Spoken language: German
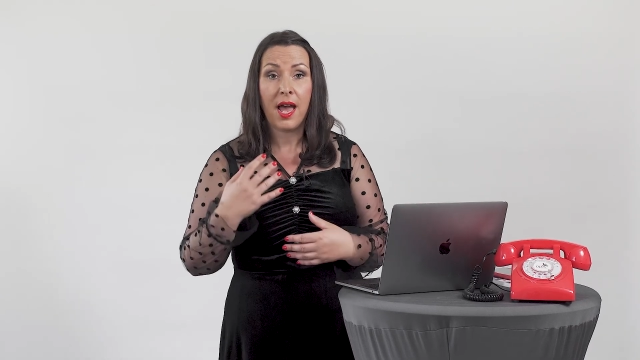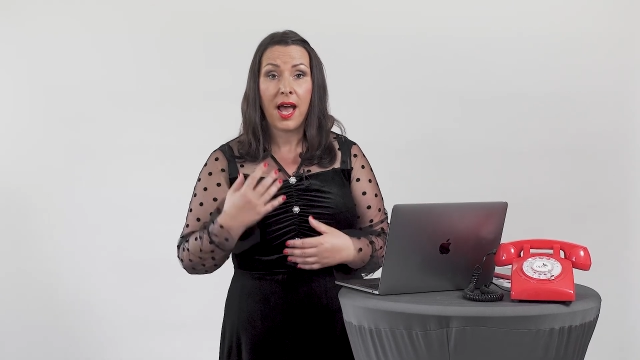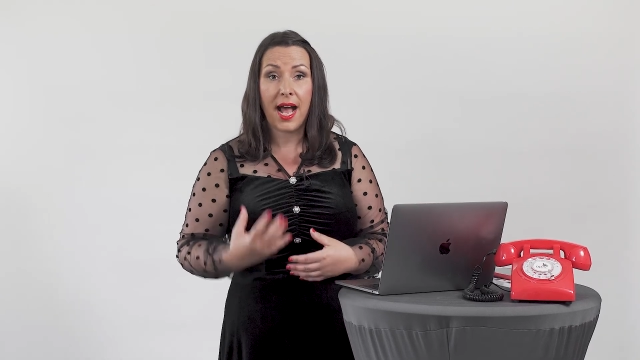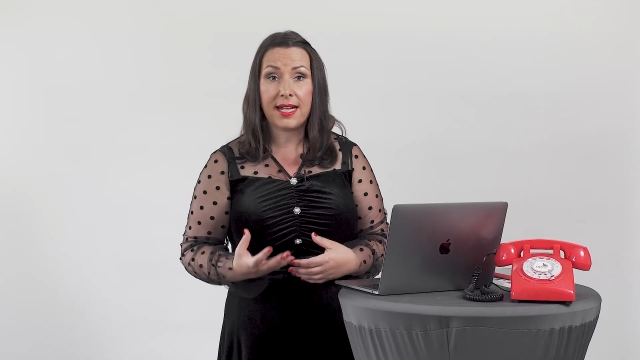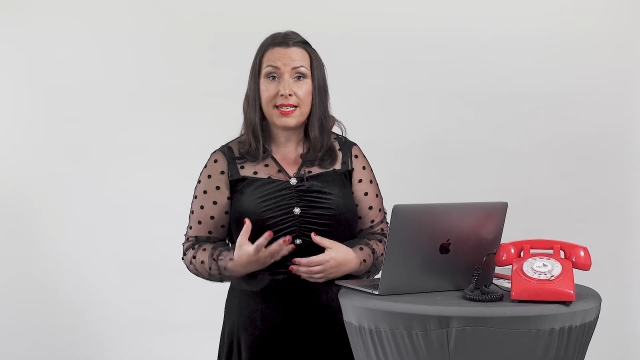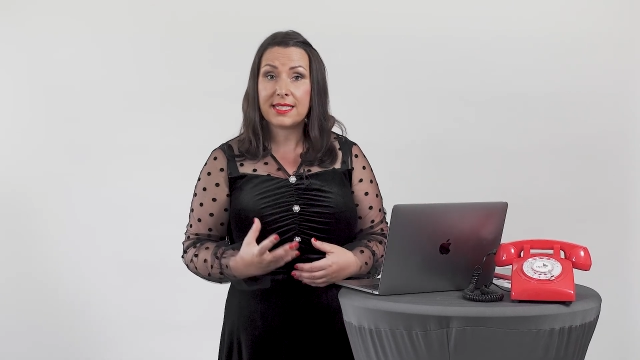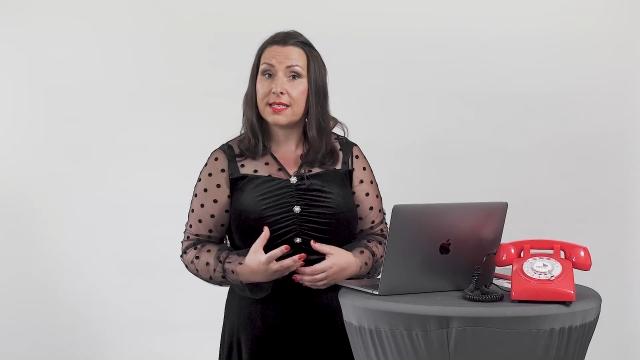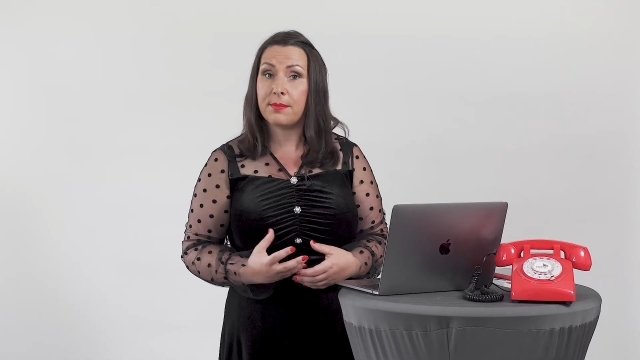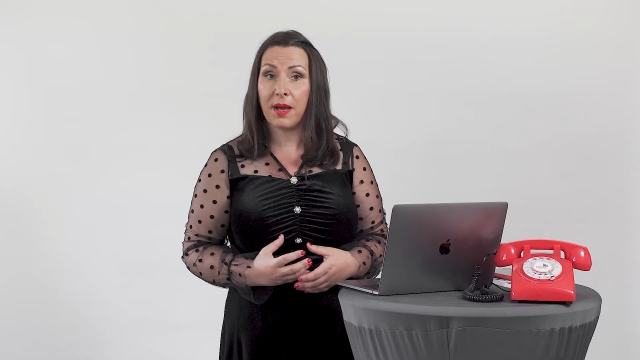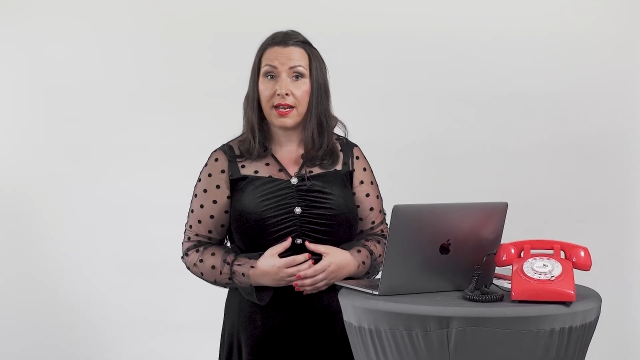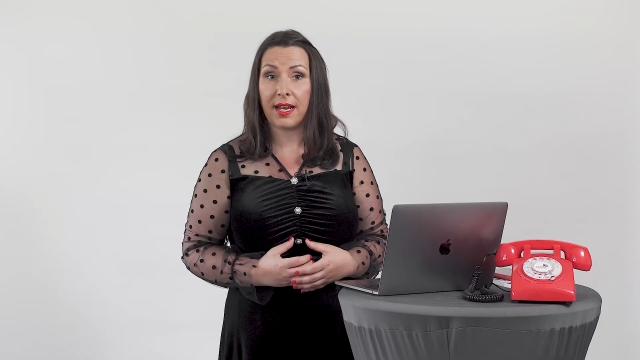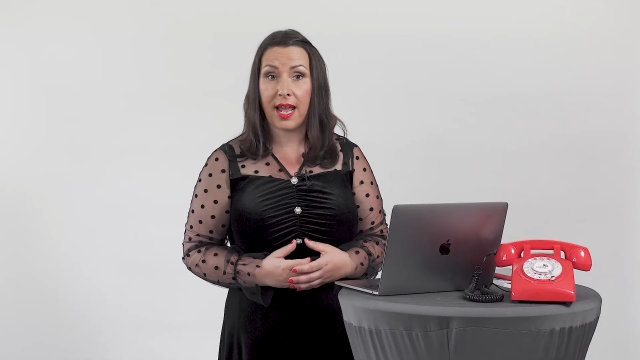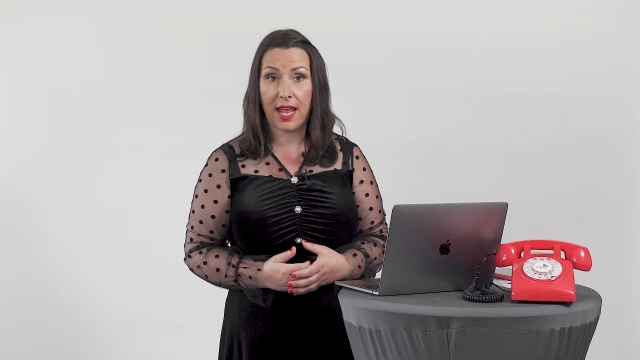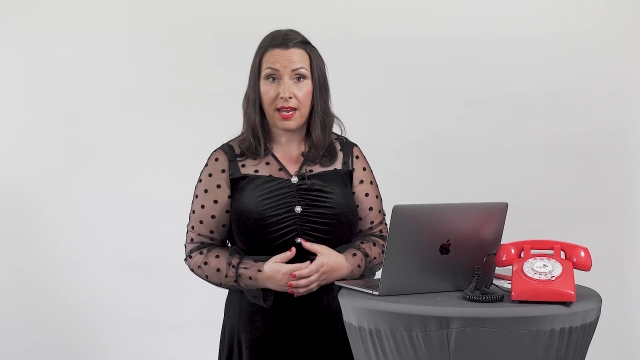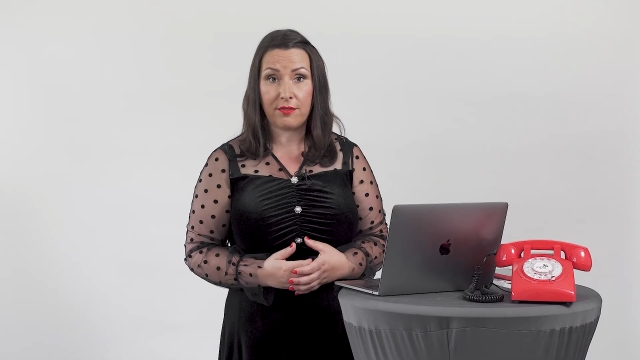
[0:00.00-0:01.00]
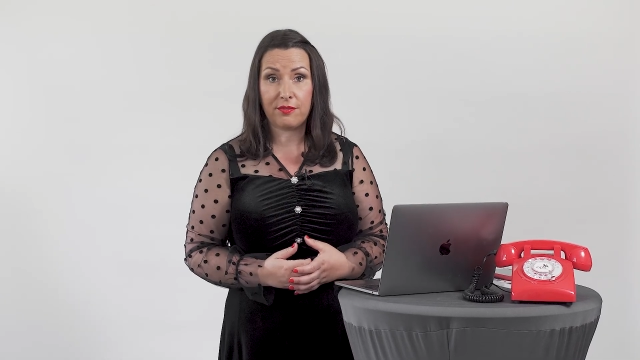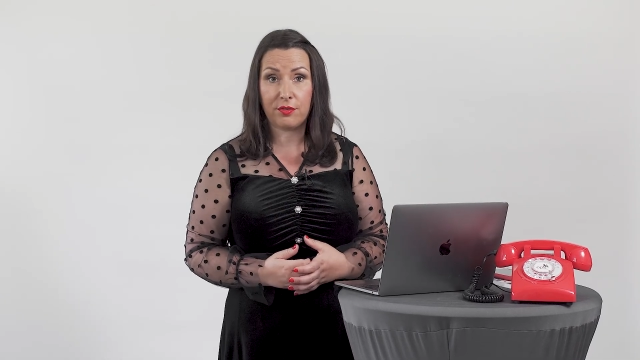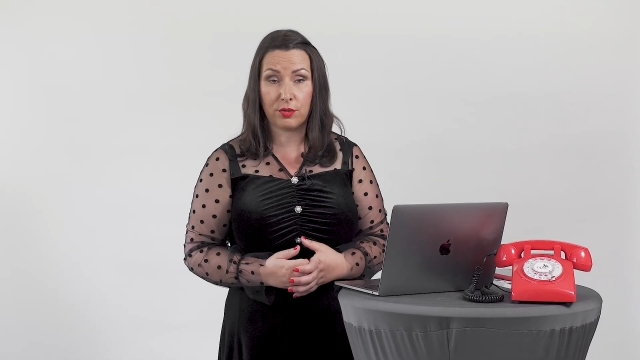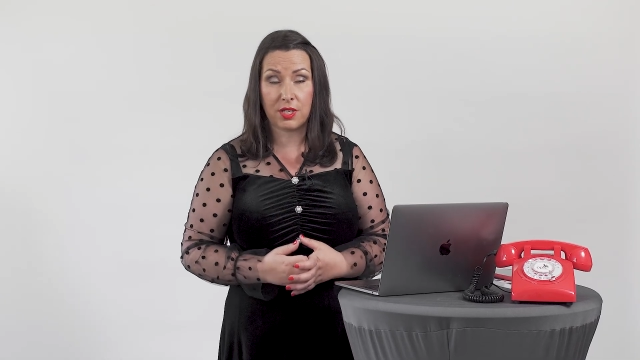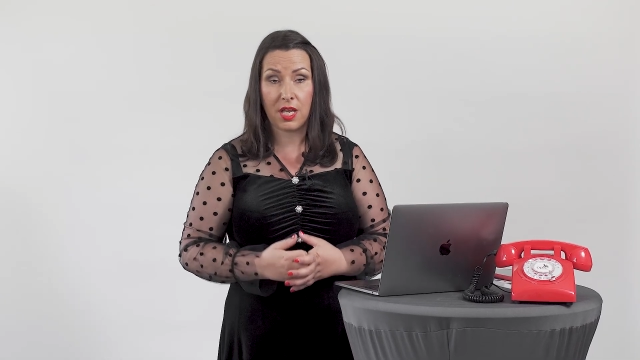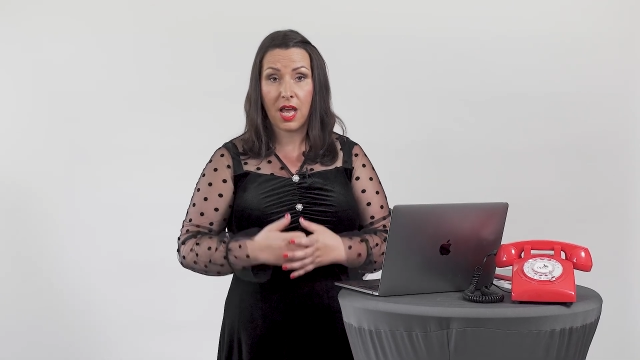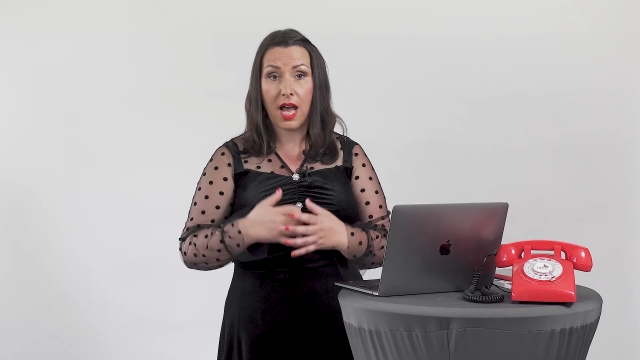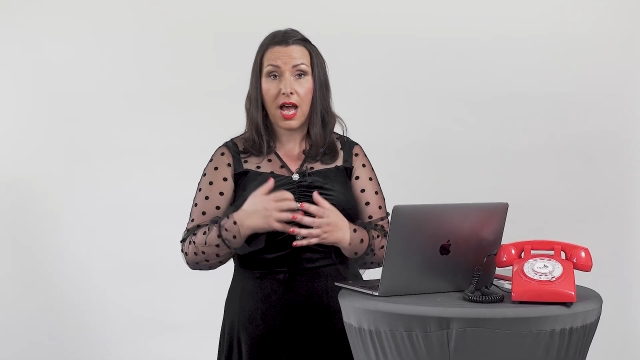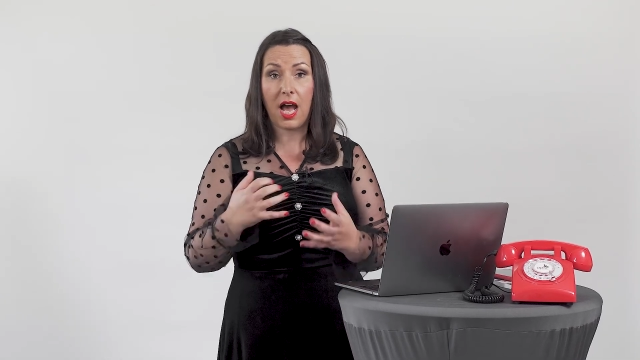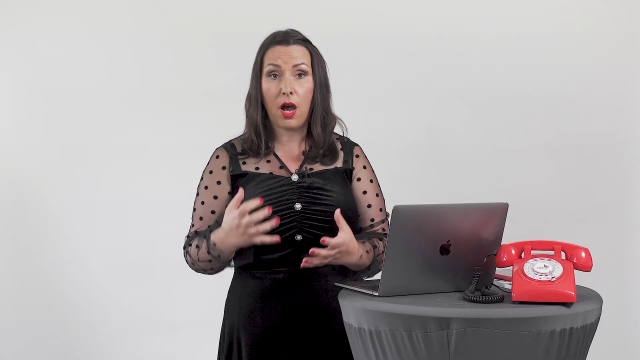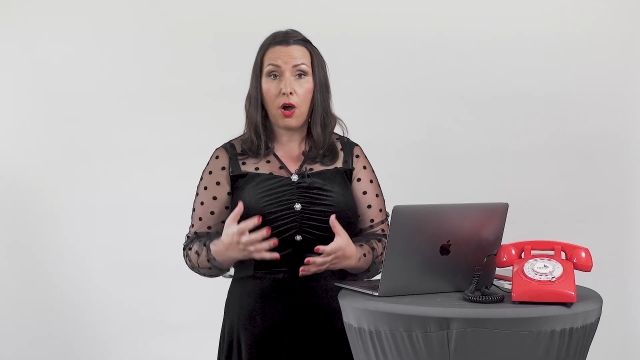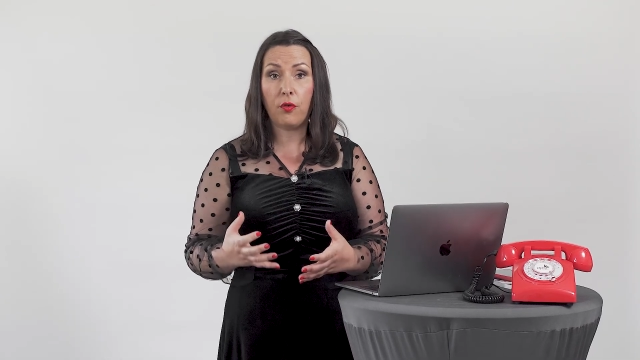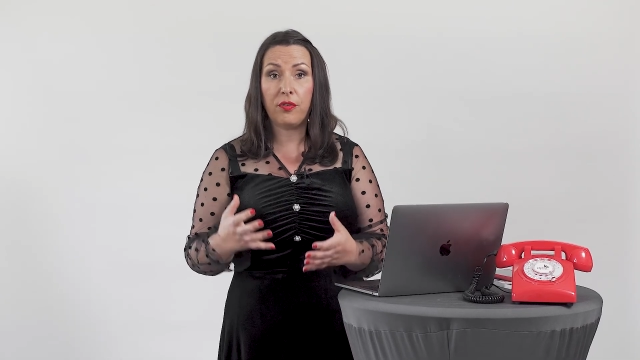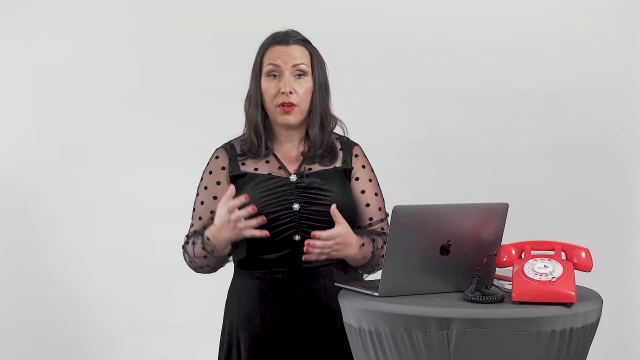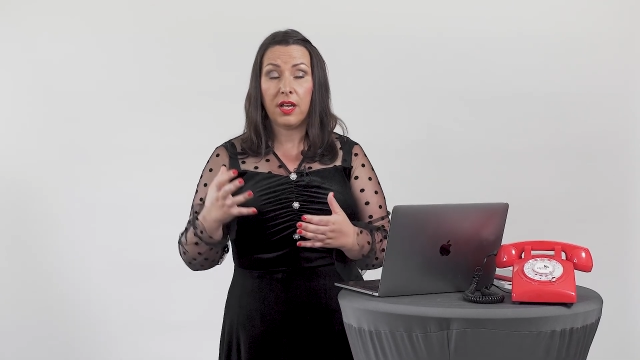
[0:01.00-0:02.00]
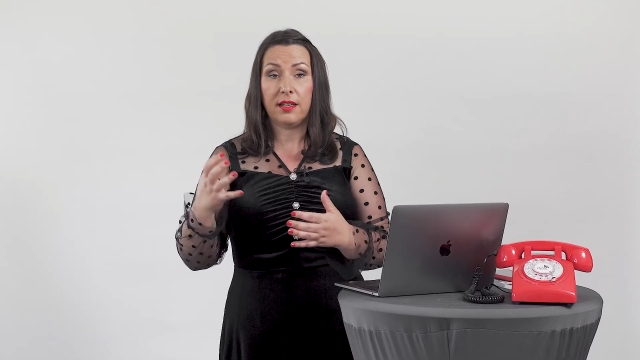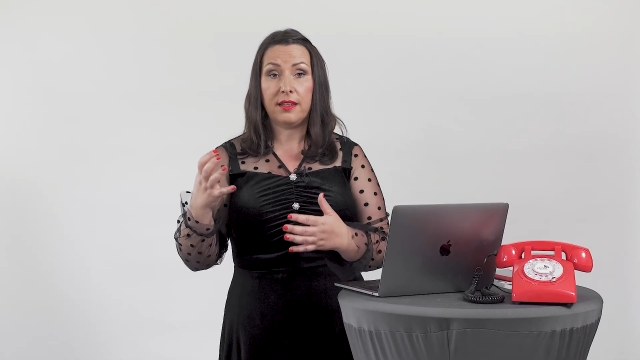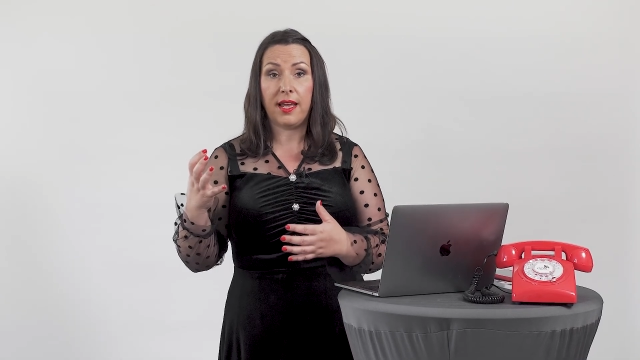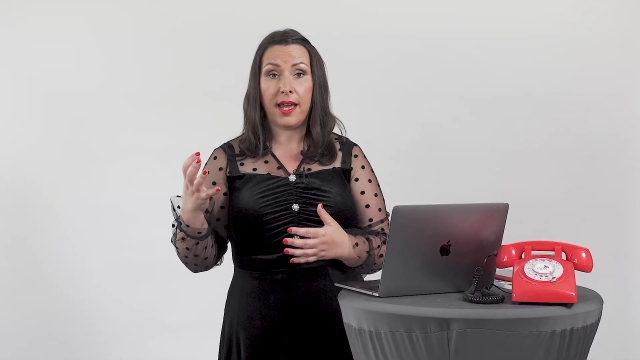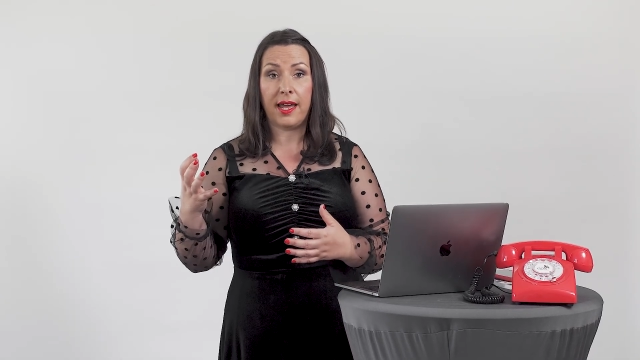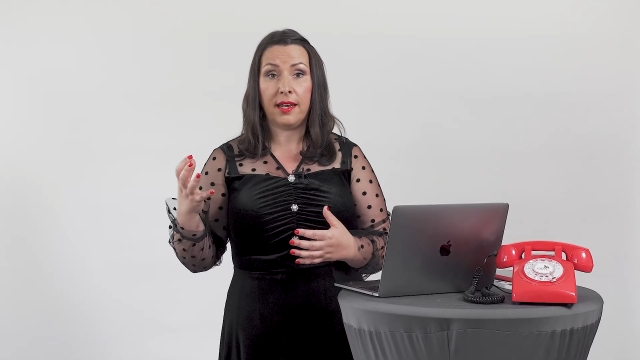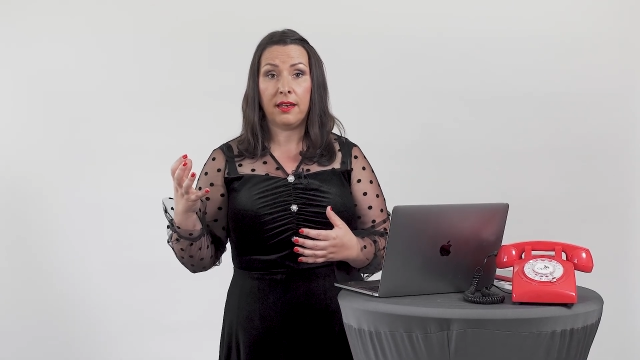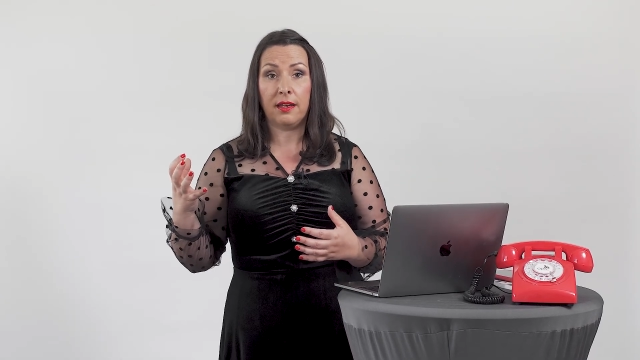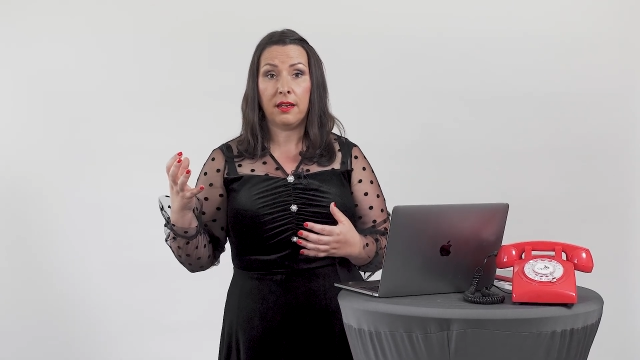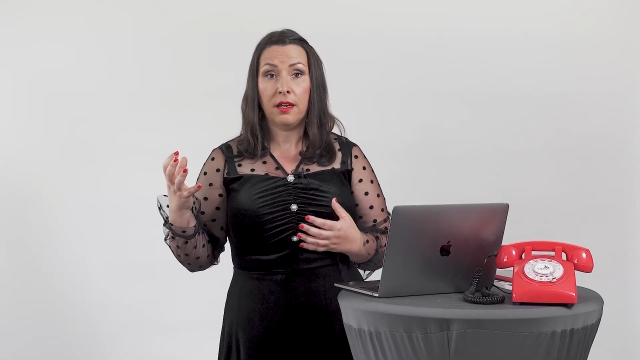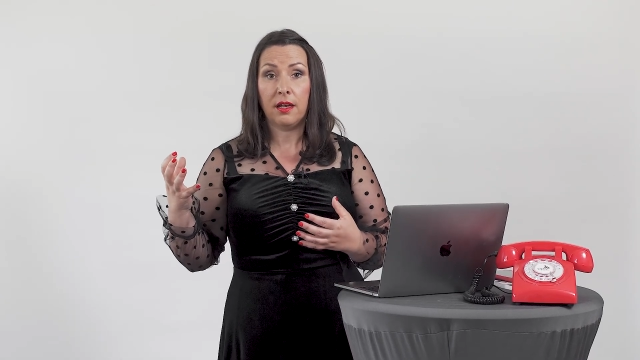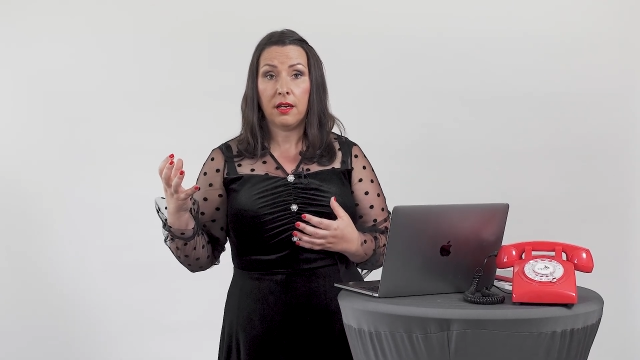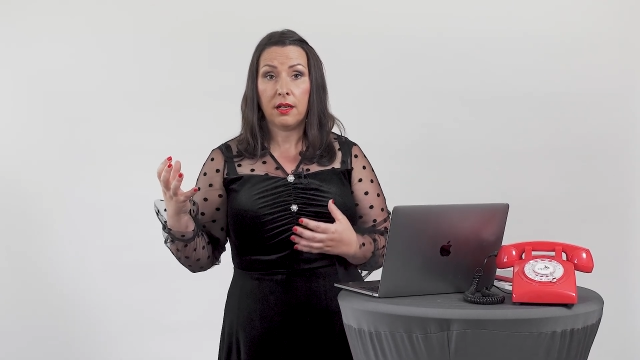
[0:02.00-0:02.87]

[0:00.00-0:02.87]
hat es immer einen Einfluss auf deinen